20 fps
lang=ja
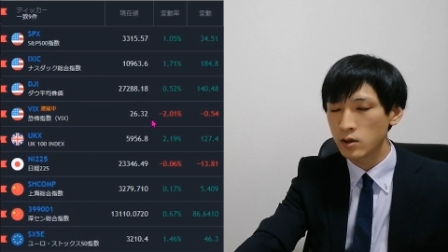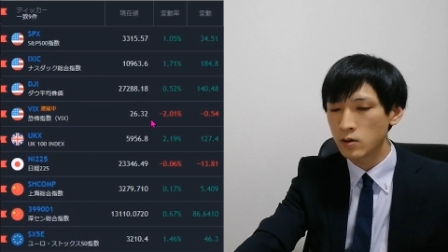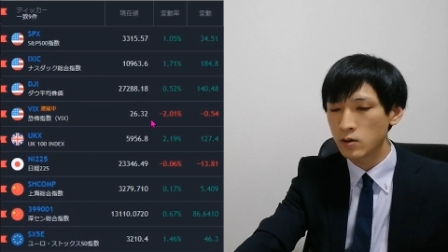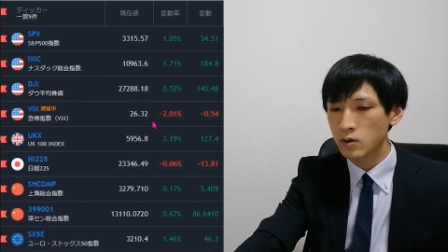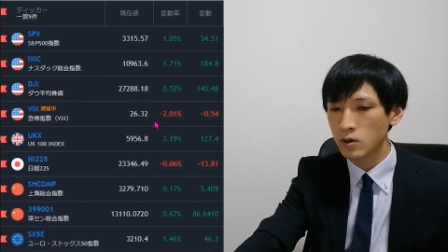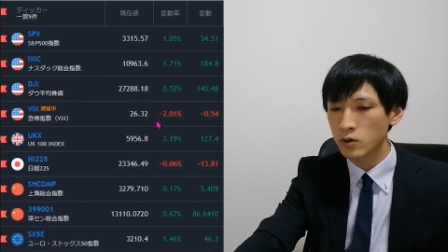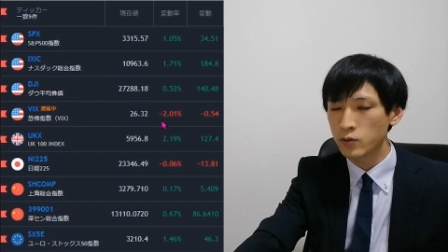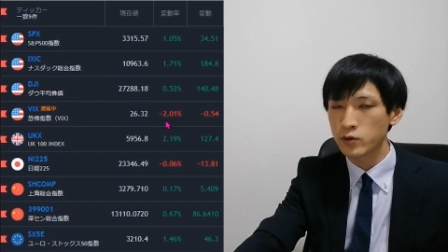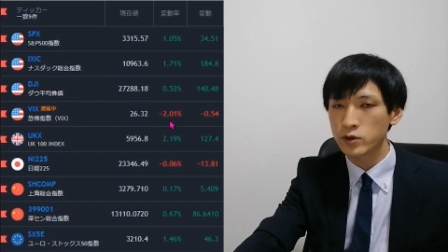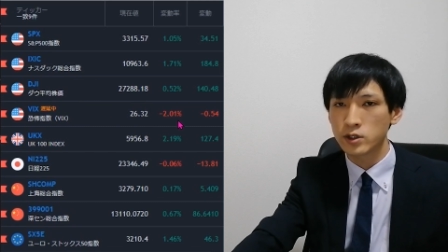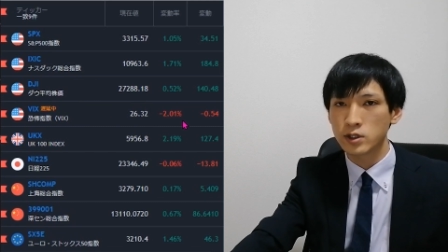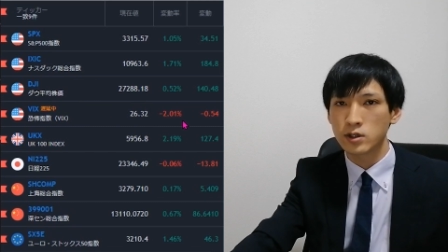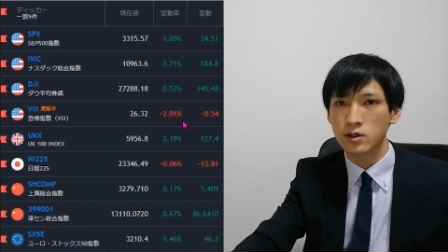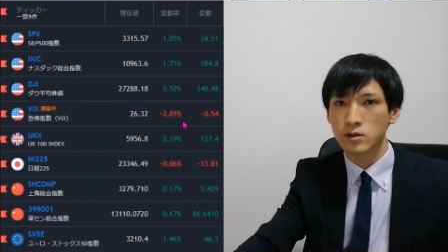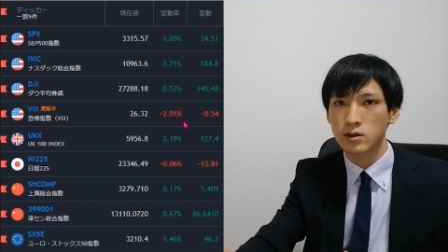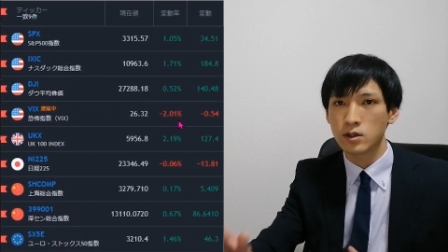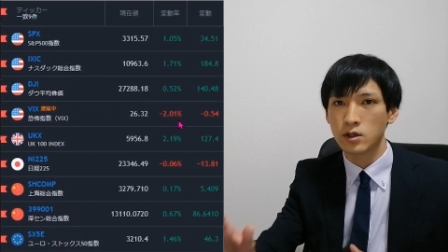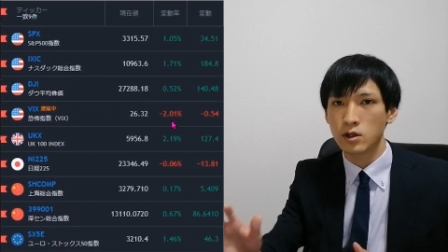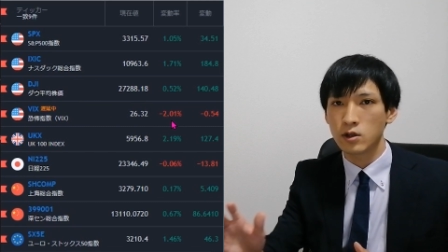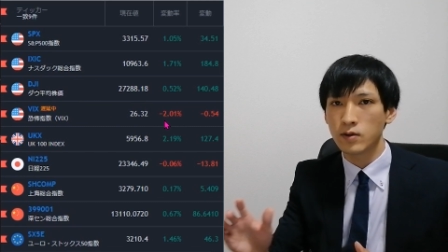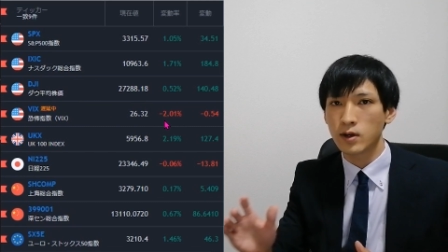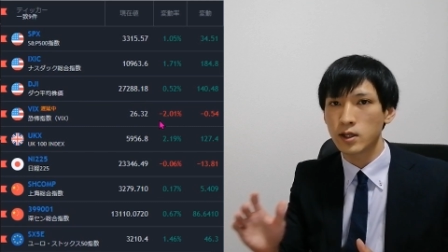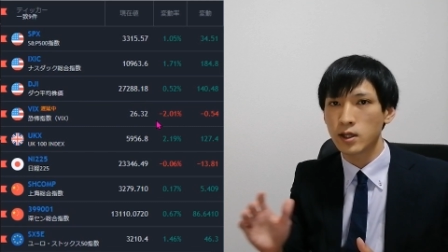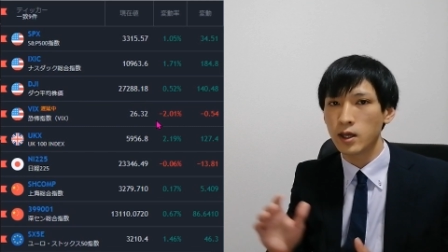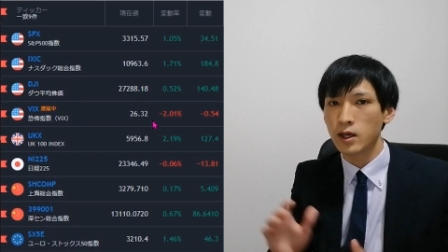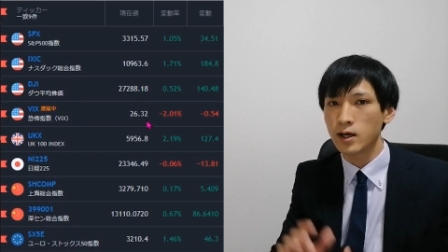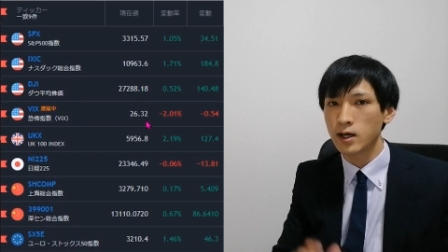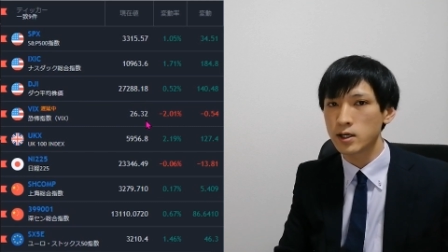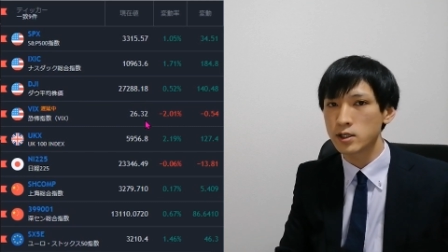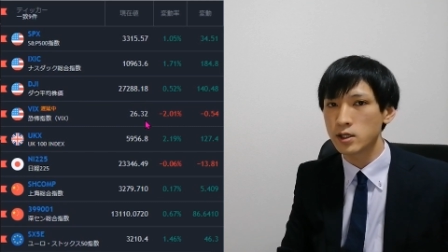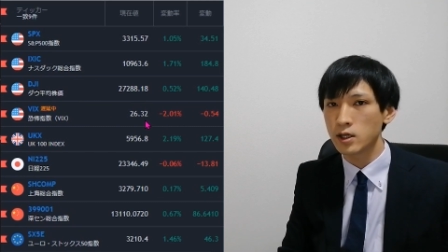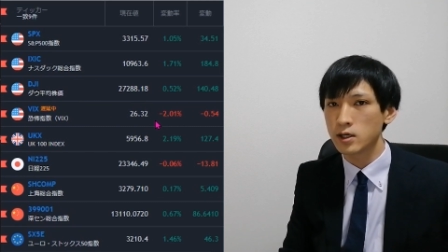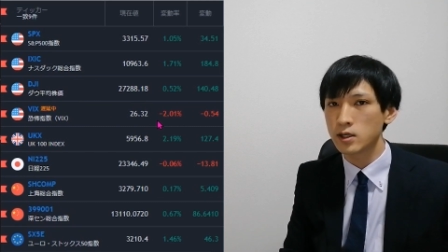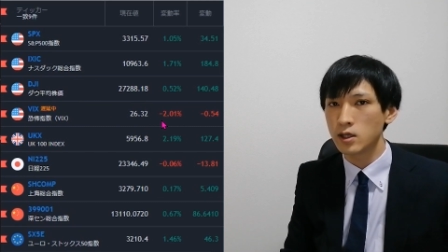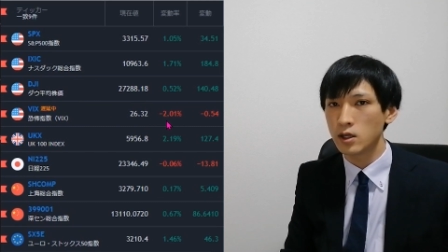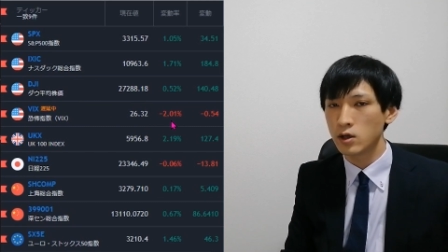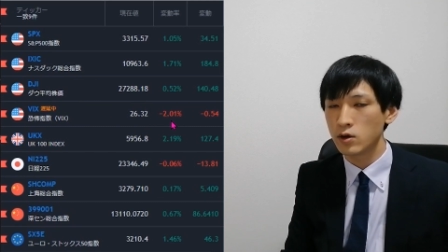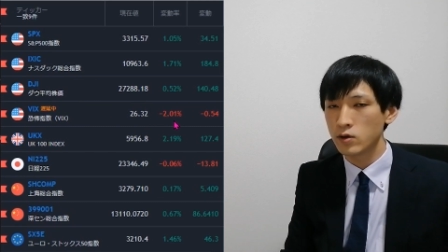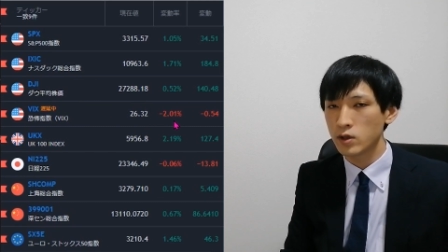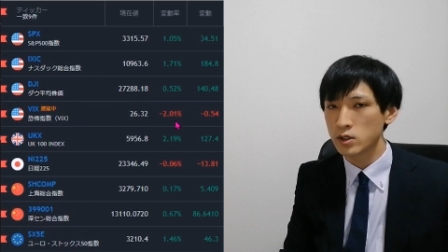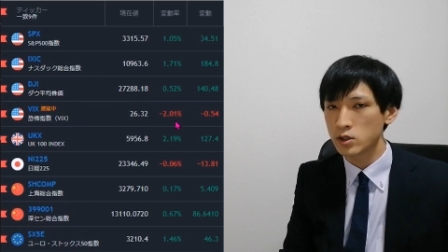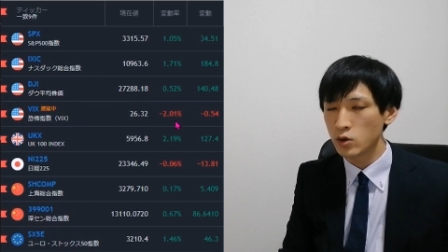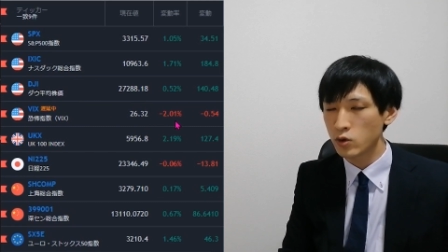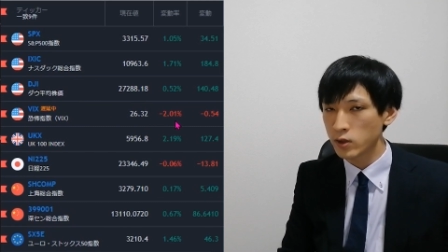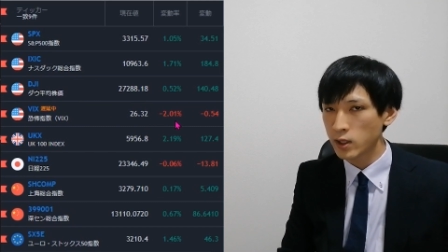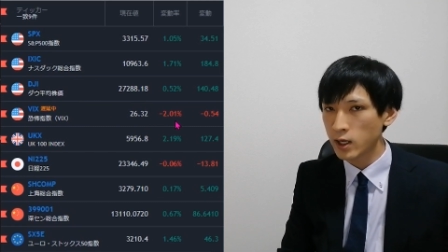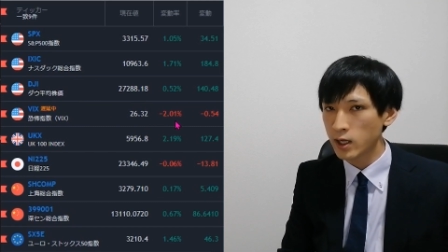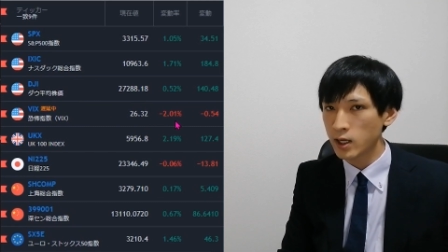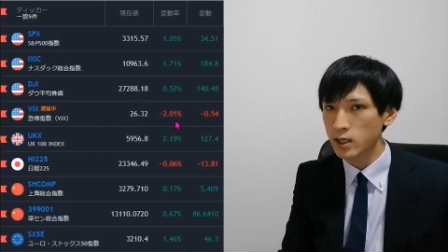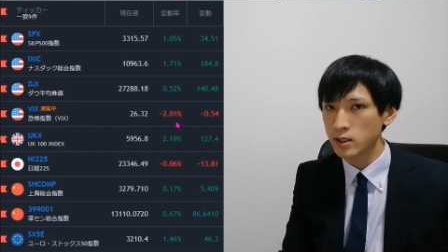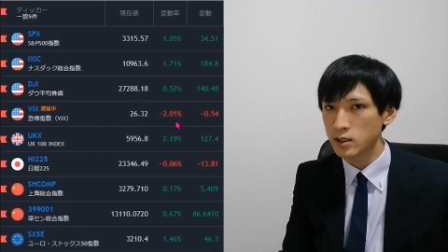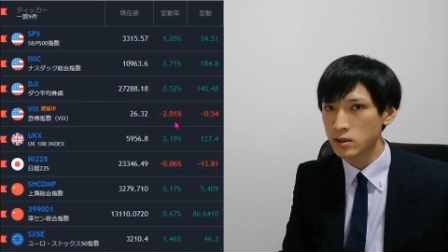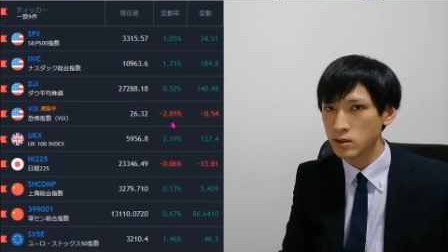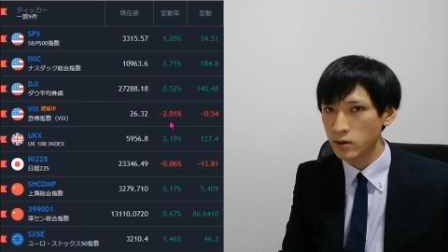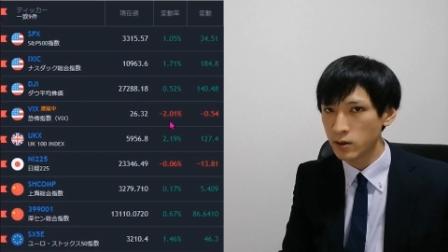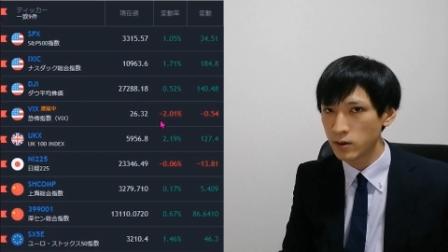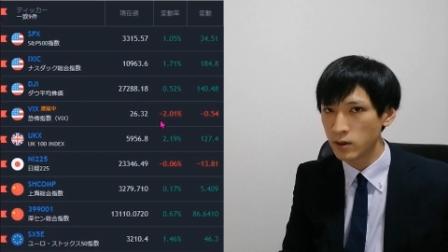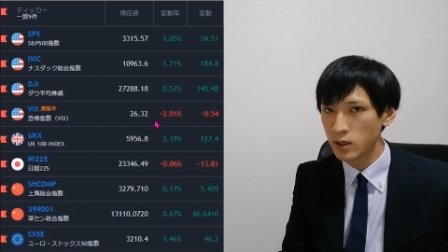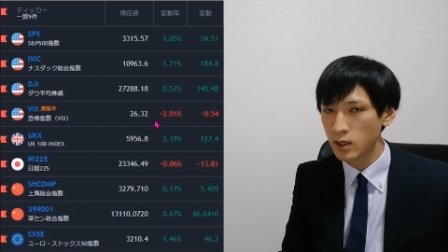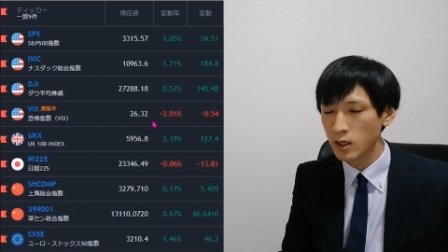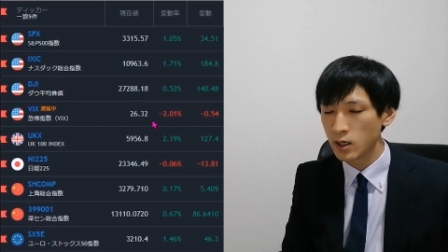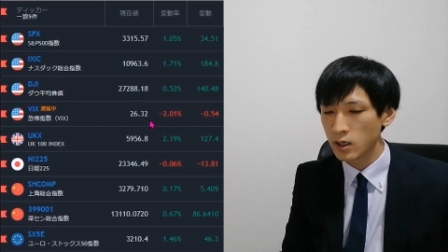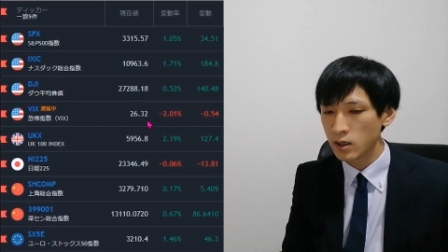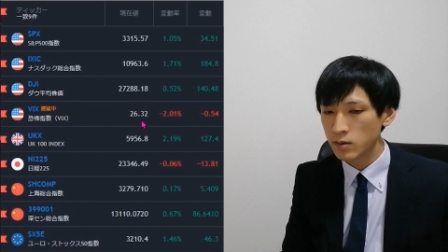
恐怖指数っていうのは低下してきているような状態なんですよ。